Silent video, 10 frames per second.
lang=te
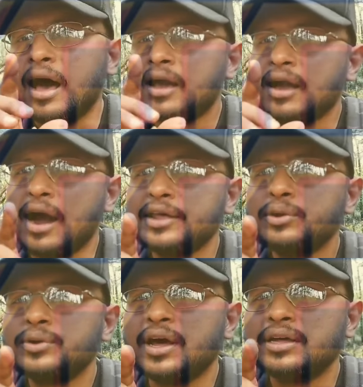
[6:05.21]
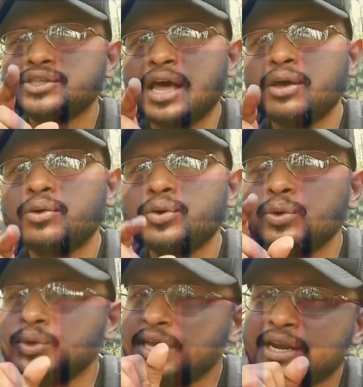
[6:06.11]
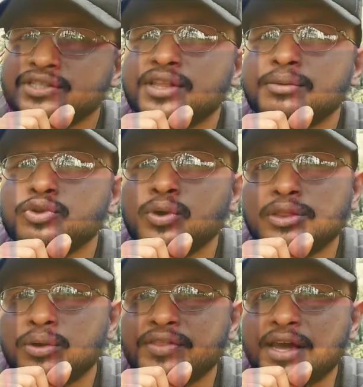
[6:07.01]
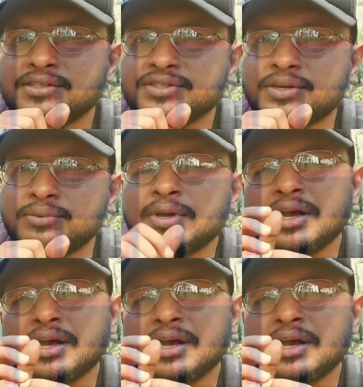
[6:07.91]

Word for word: ఆ కాడలు కూడా చాలా వరకు ఎర్రచందనం దుంగలతోనే తయారు చేశారు